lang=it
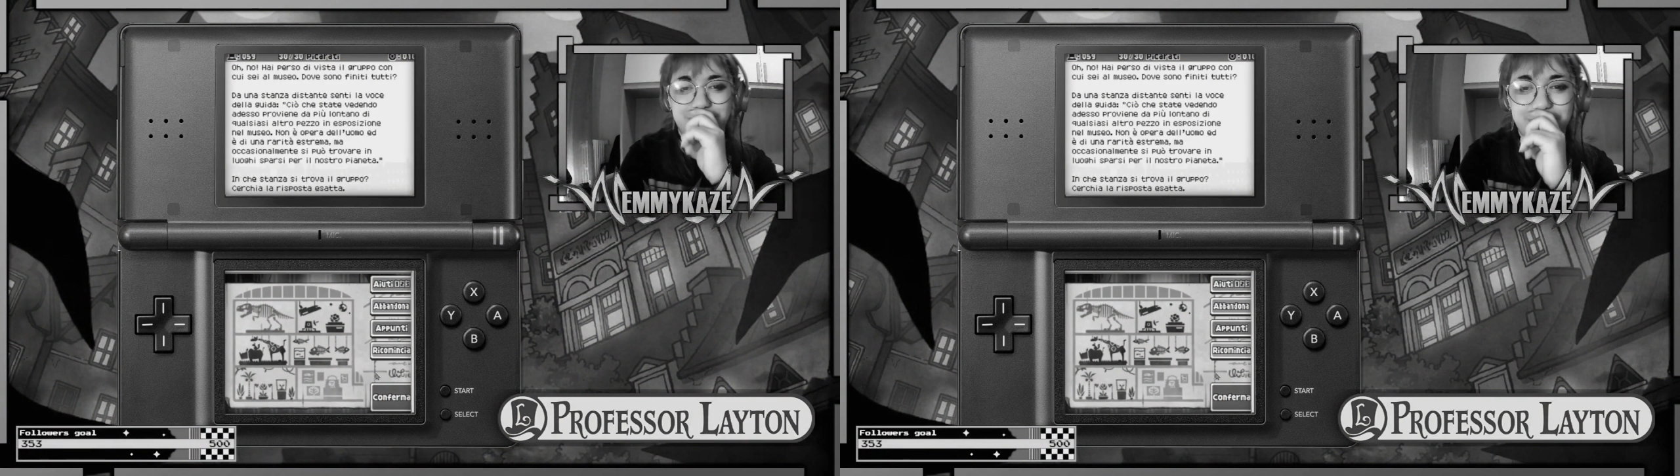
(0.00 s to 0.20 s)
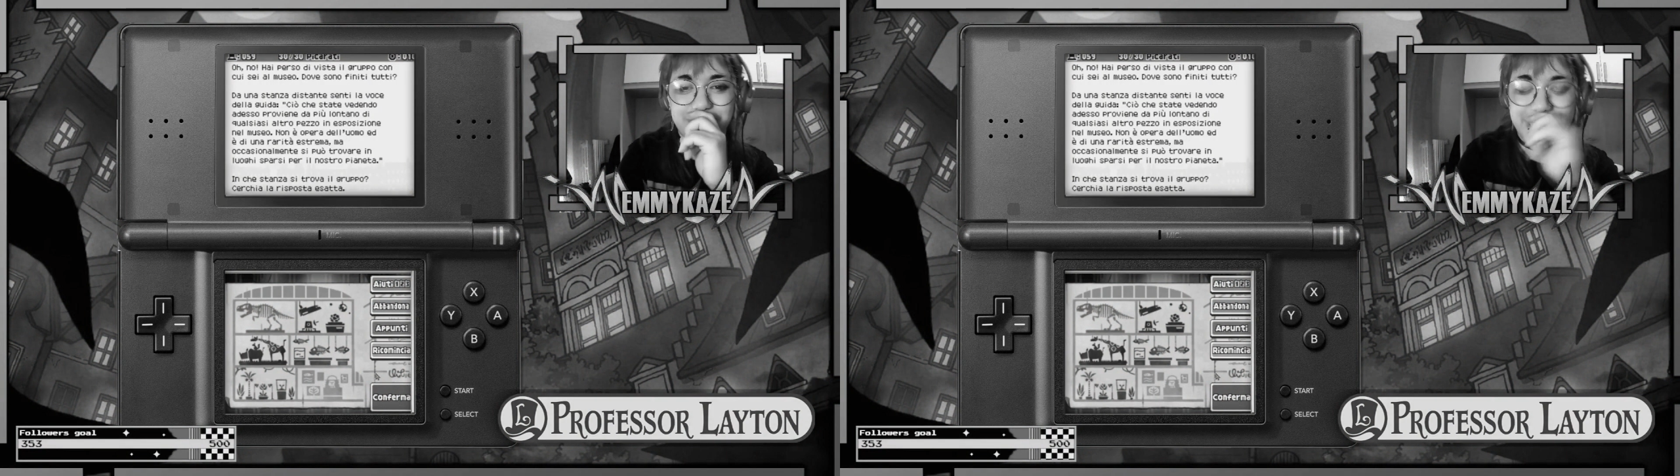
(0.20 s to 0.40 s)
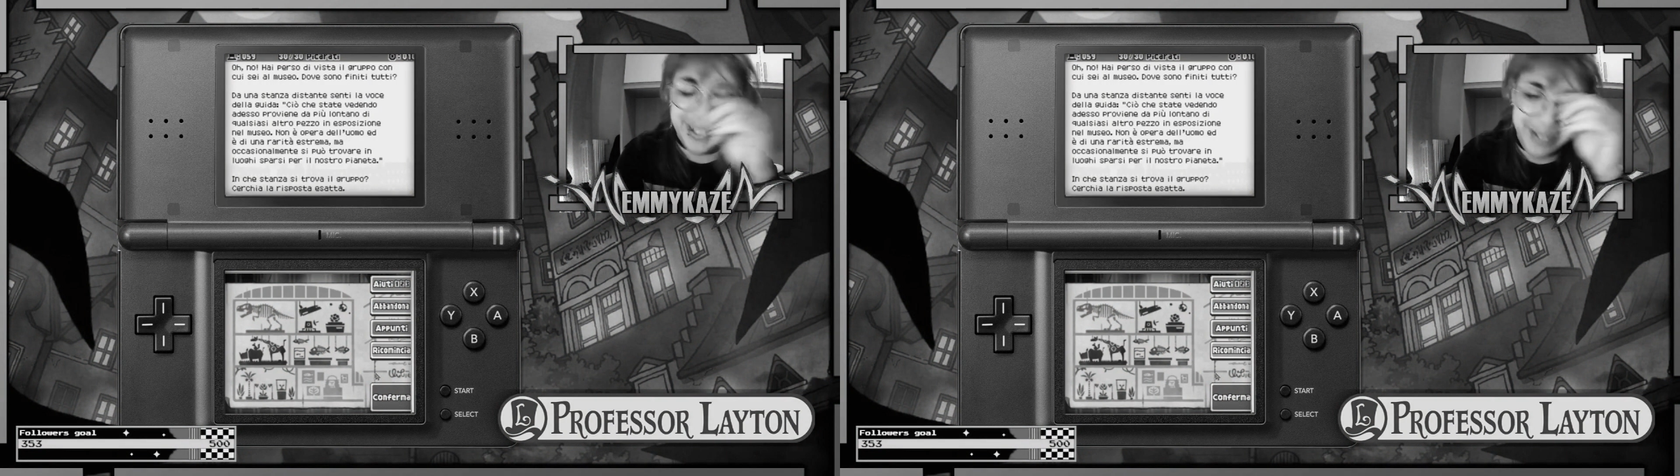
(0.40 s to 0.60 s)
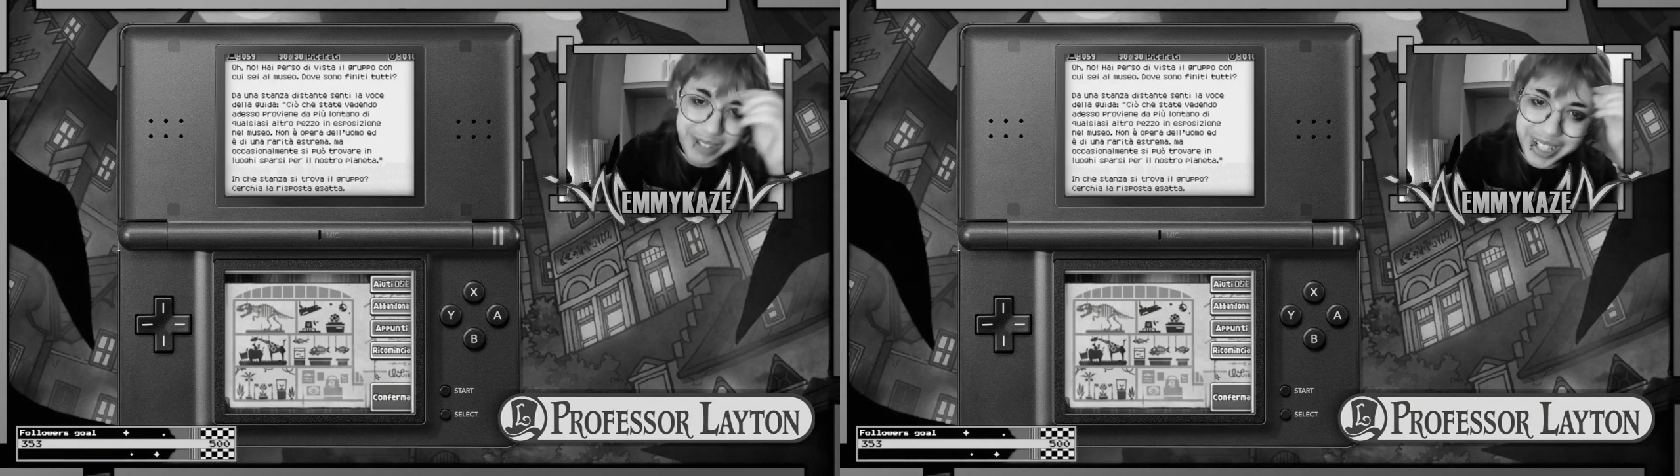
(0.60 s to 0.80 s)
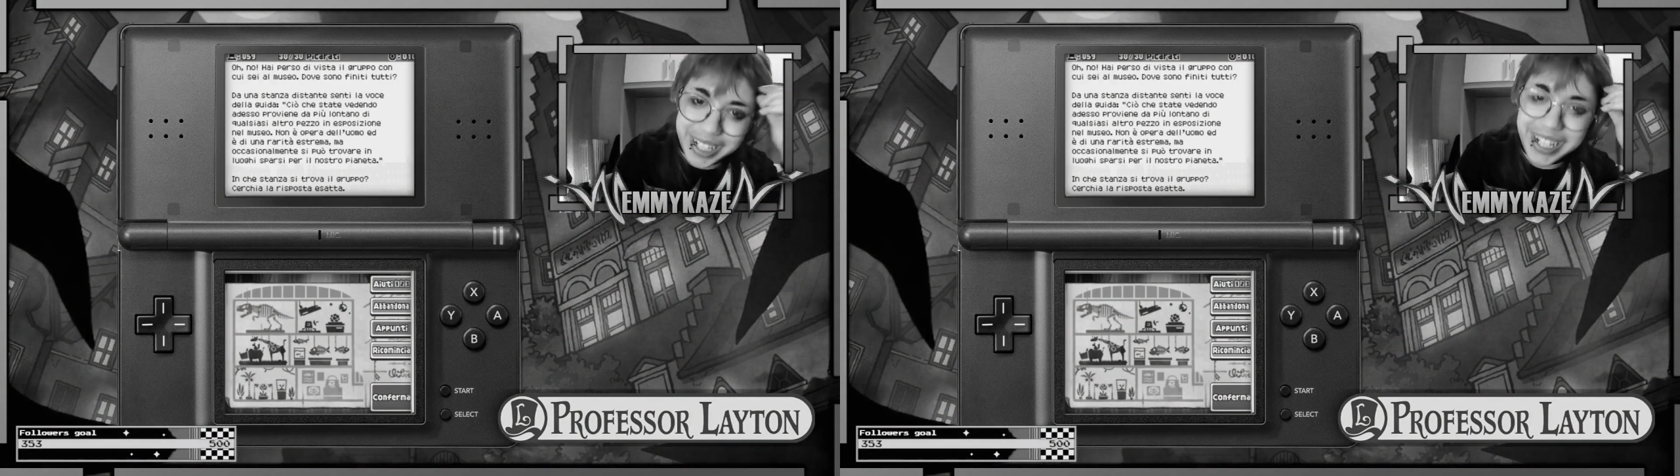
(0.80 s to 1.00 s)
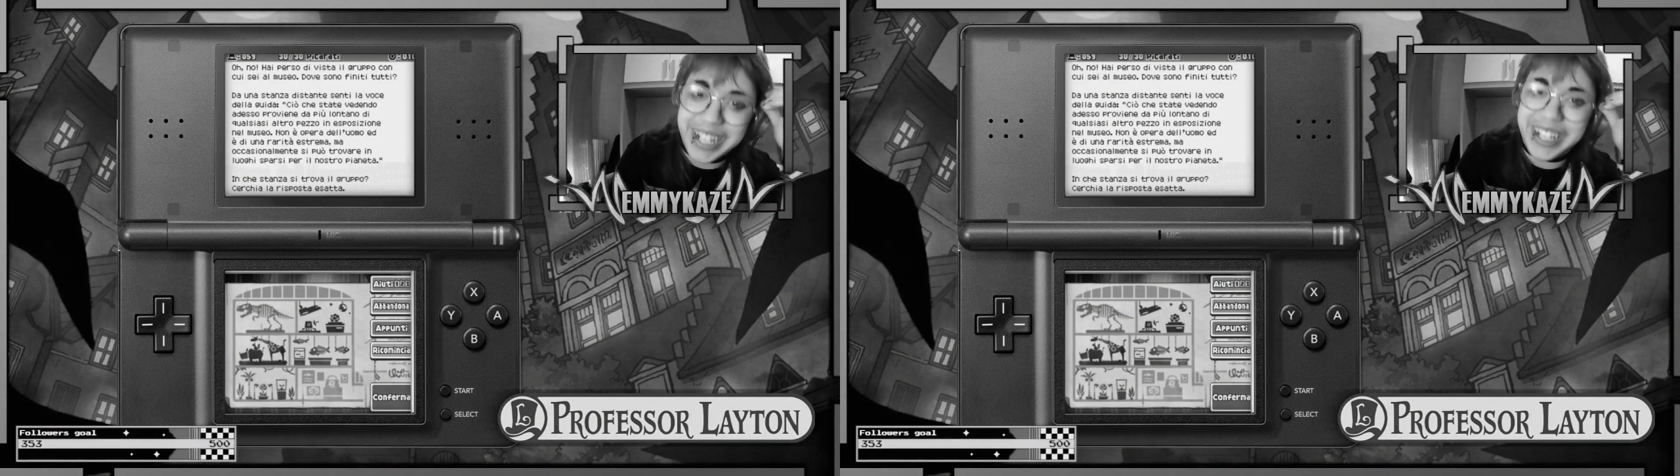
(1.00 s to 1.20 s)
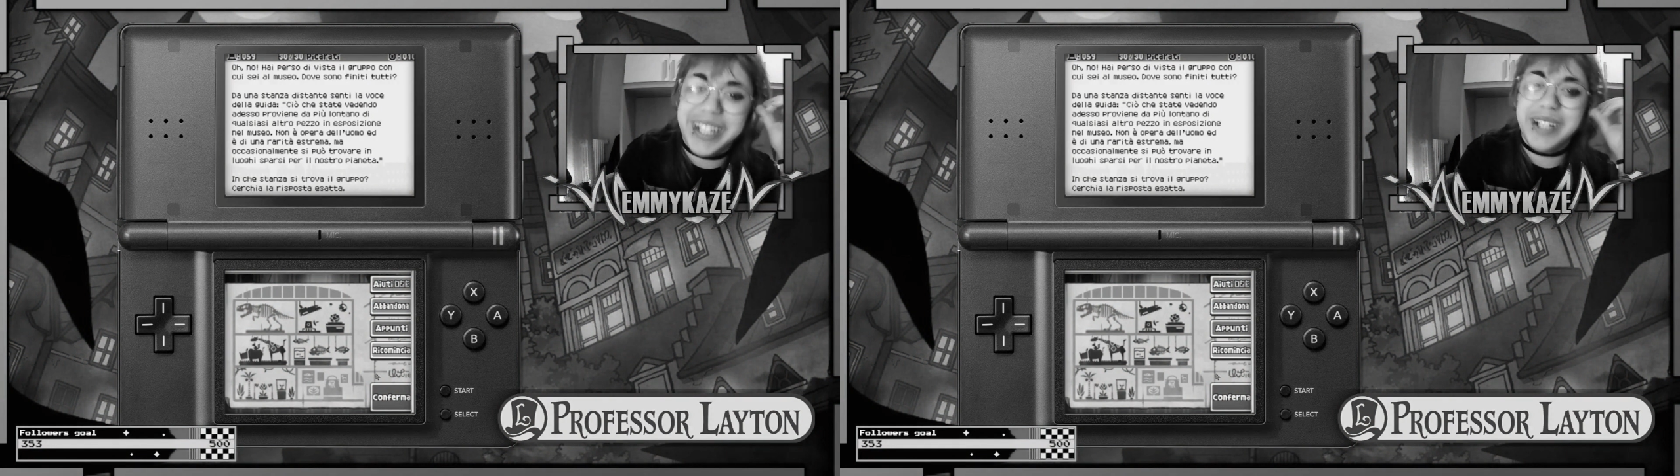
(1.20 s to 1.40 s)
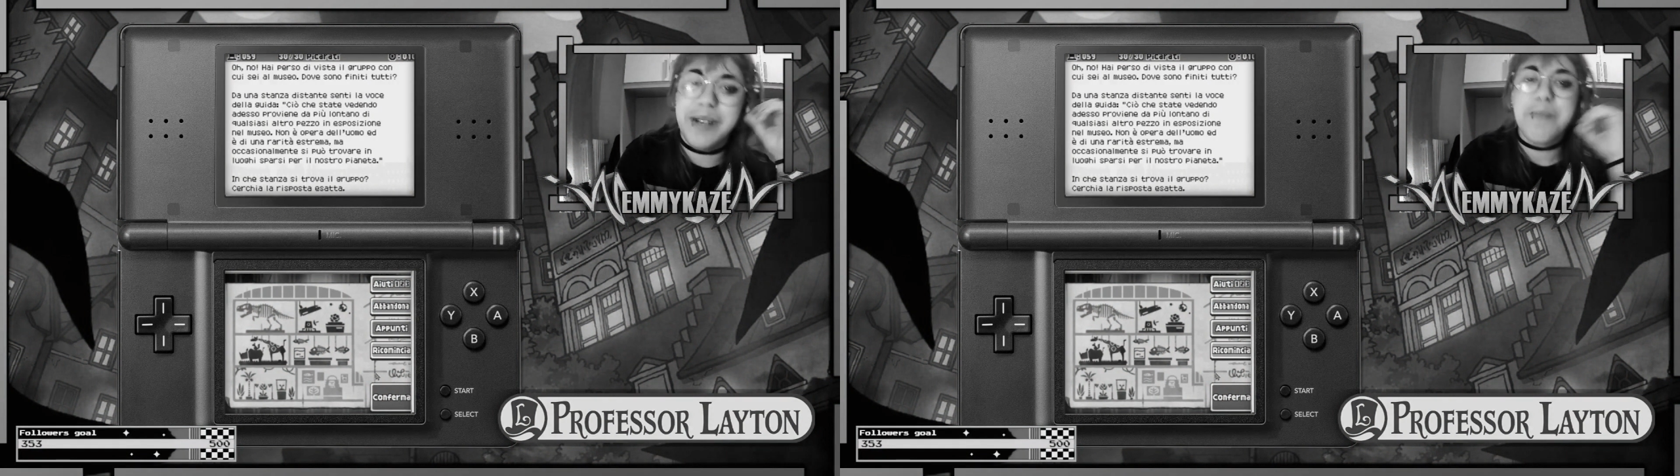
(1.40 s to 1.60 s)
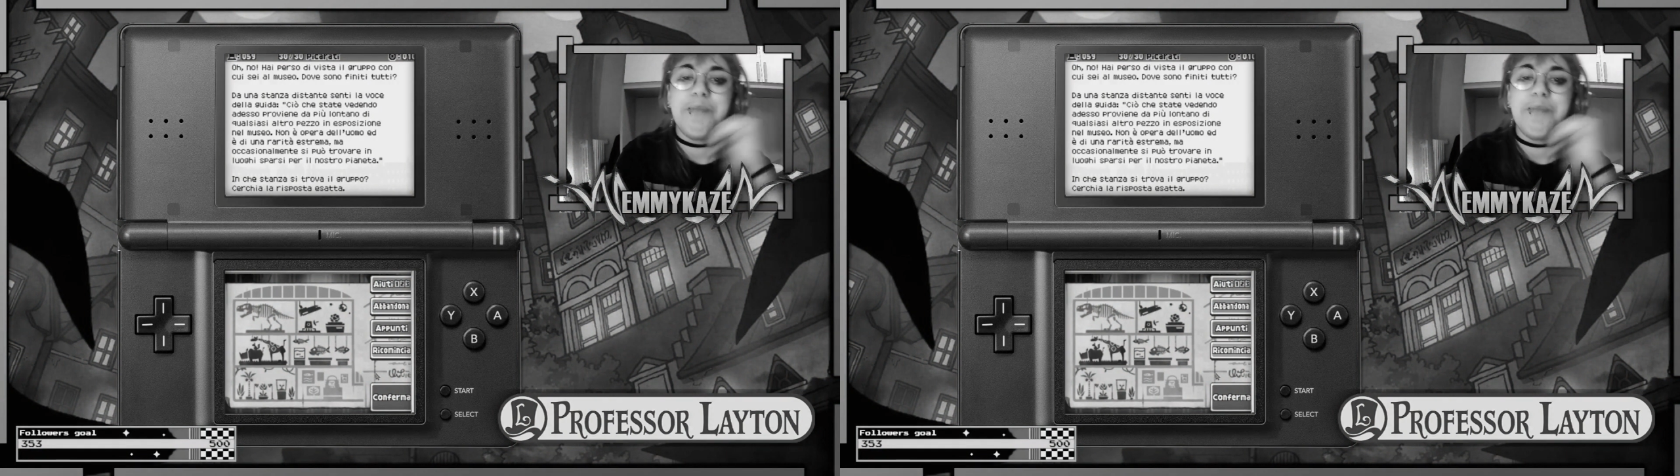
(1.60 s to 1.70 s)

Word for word: scusate, mi vedo ridere.